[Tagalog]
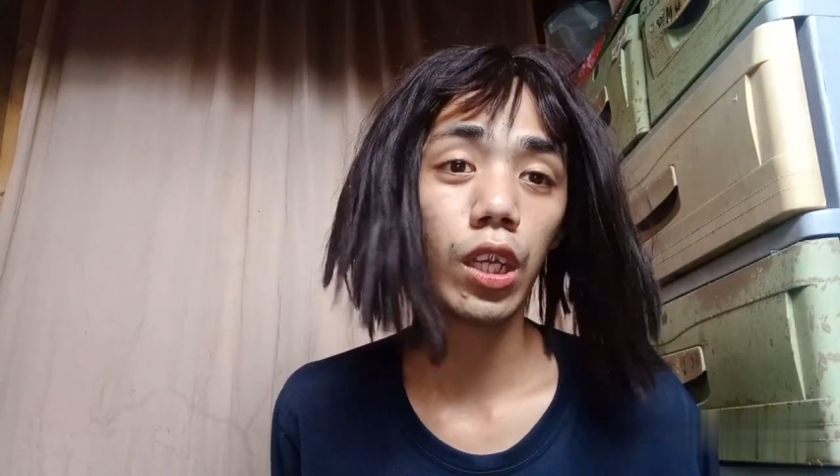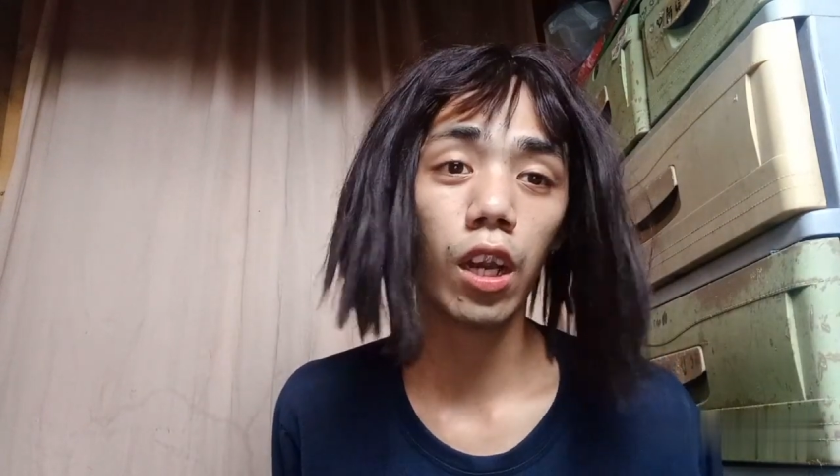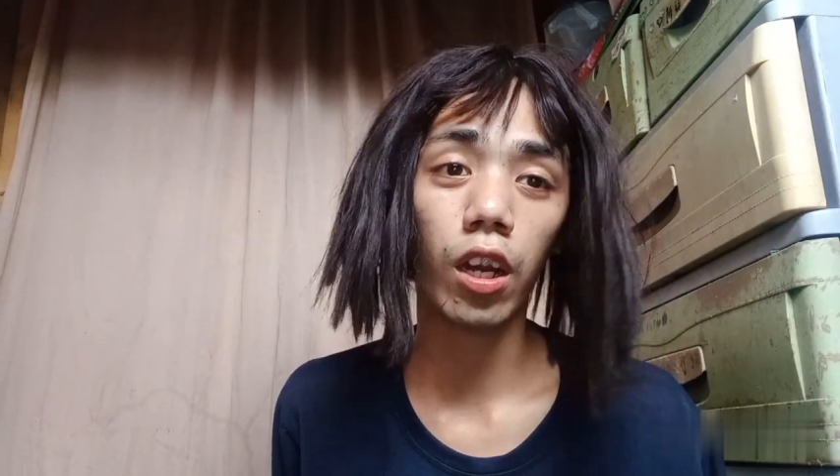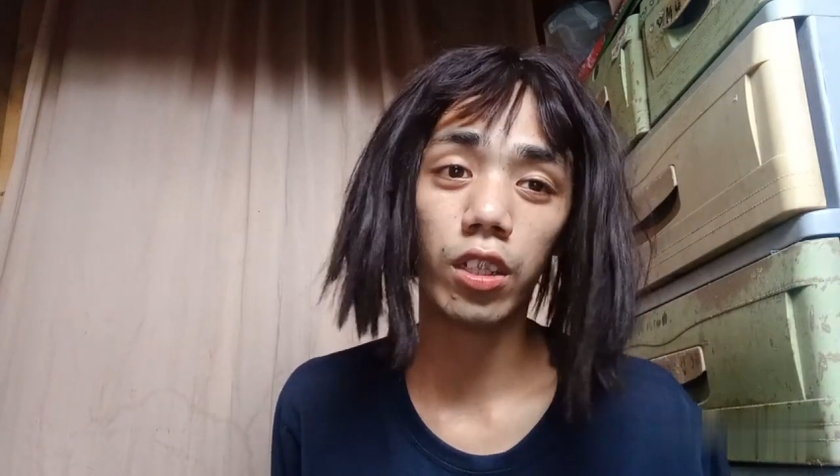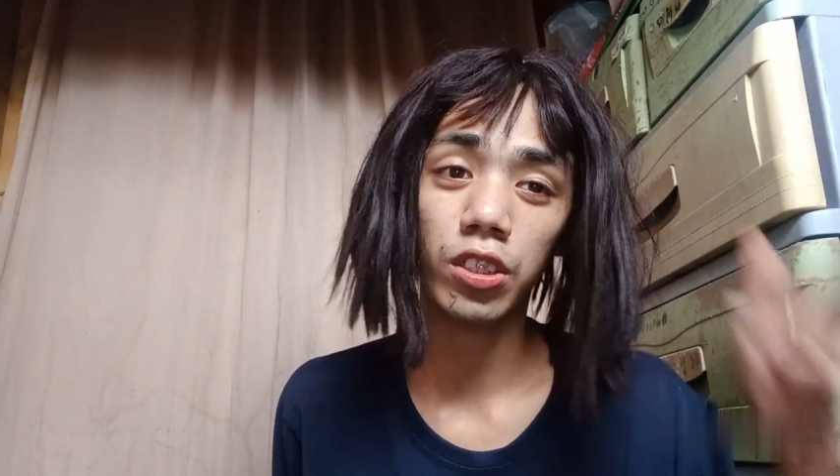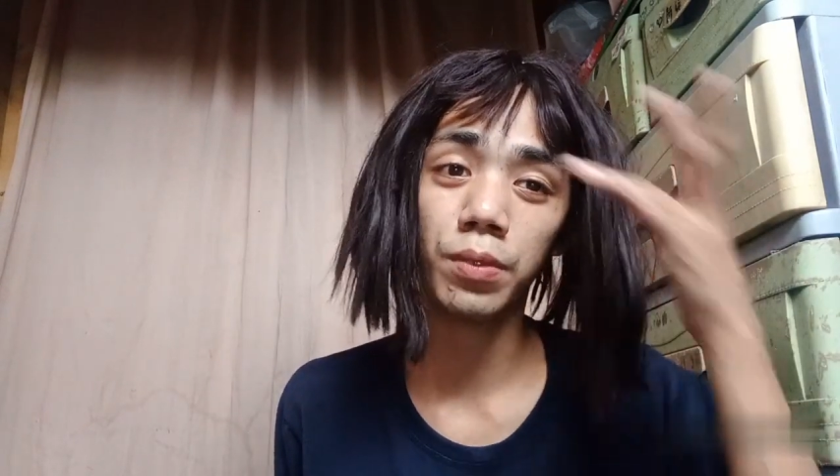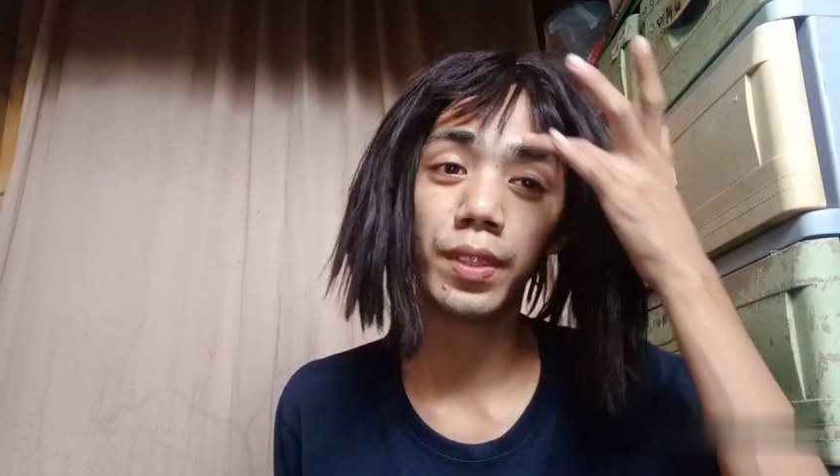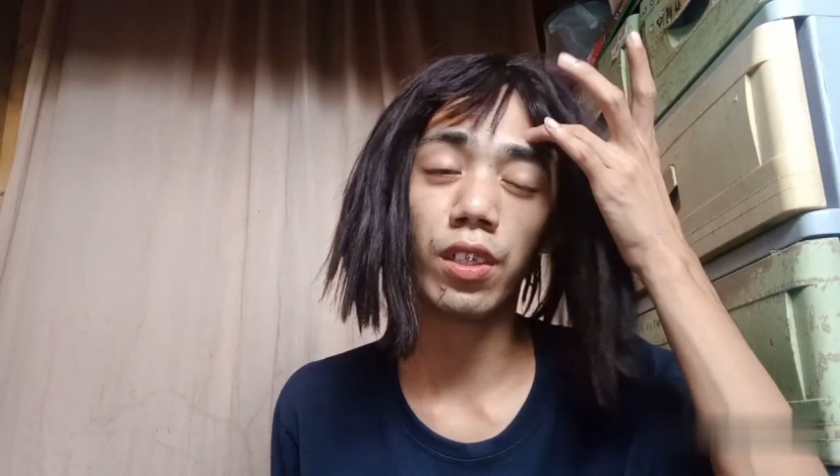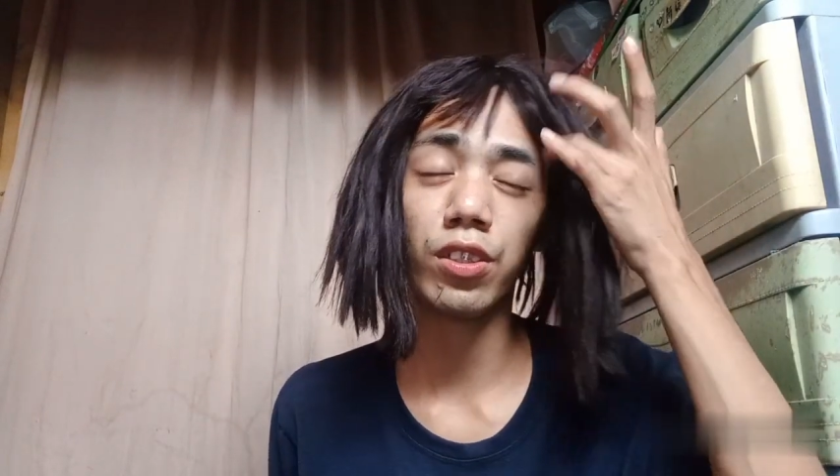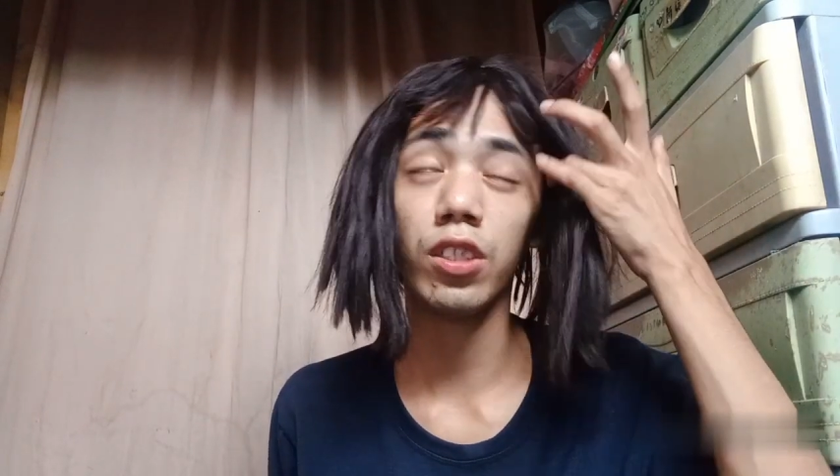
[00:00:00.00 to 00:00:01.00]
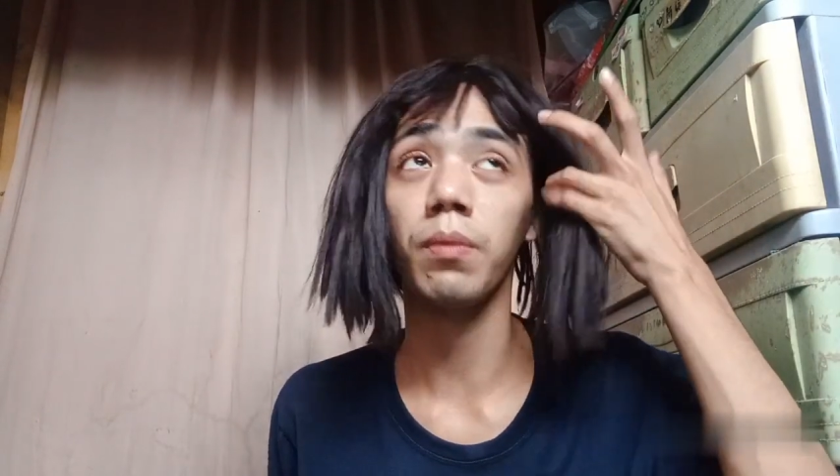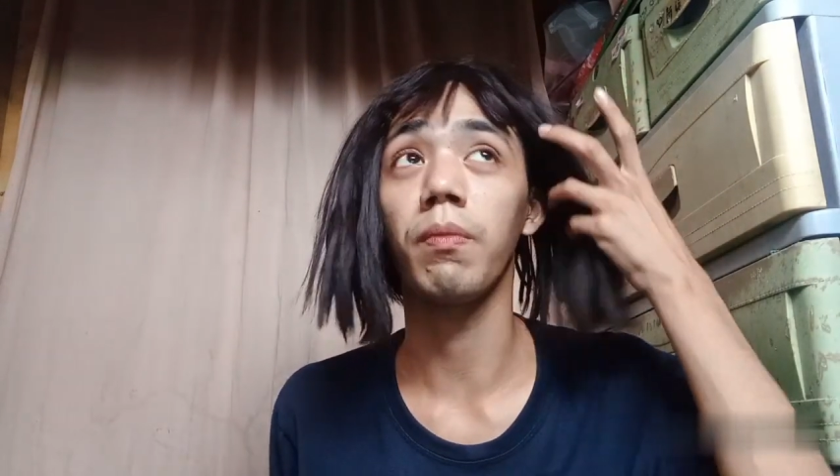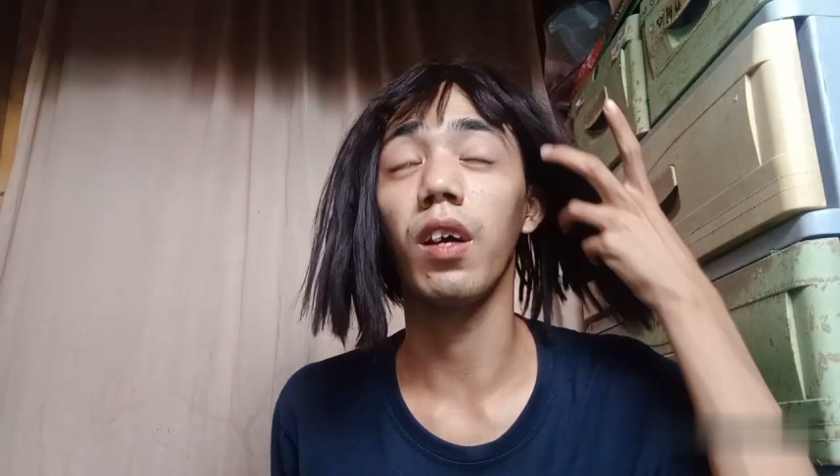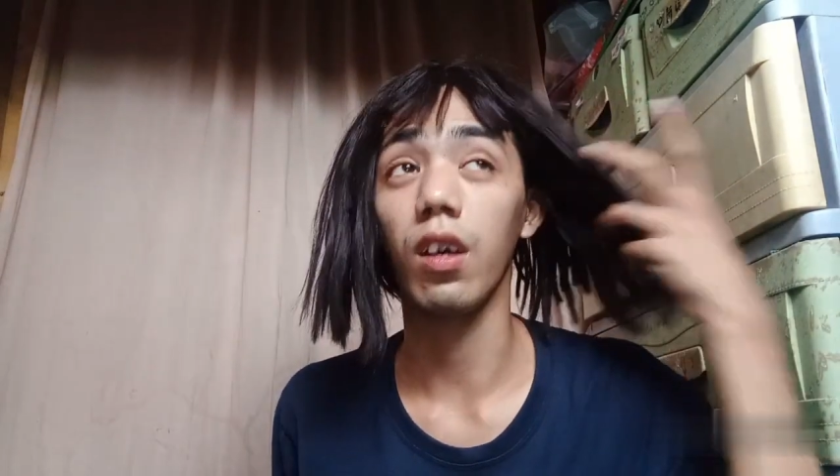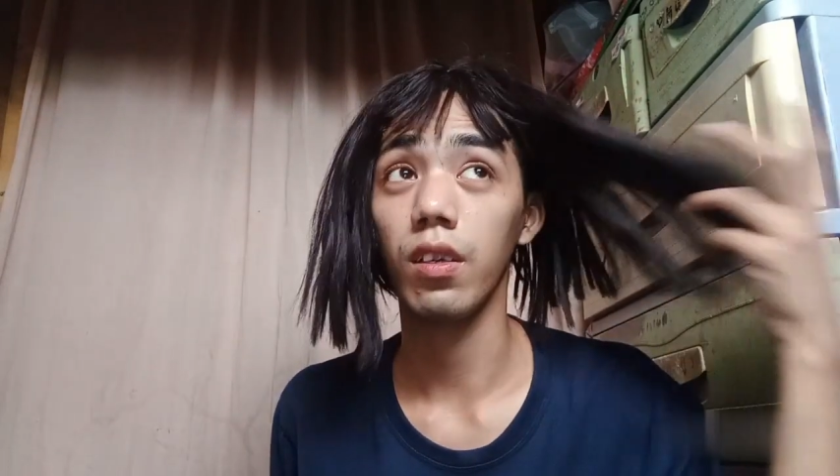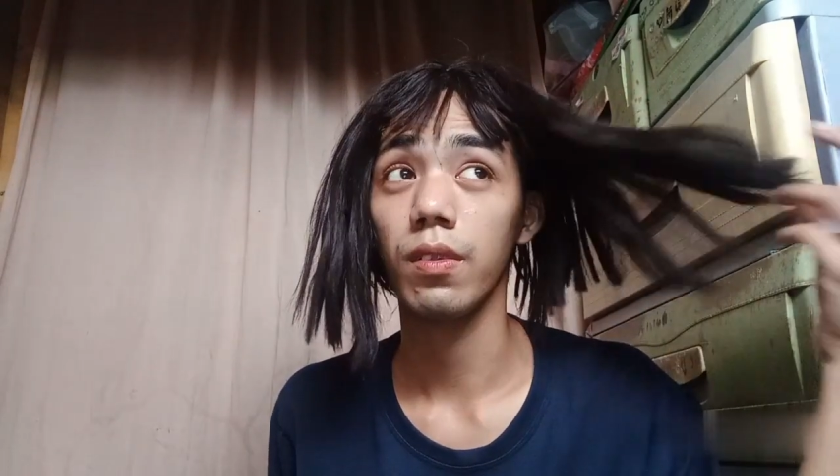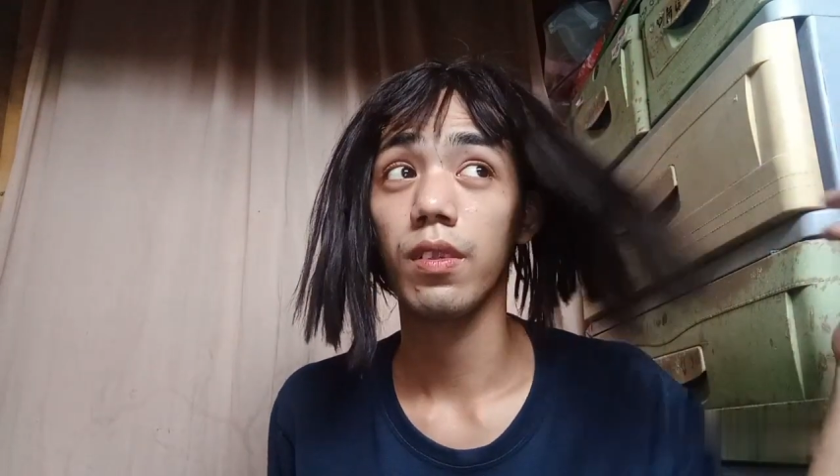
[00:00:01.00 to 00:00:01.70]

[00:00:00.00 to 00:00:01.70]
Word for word: Kilala nyo naman ako, di ba?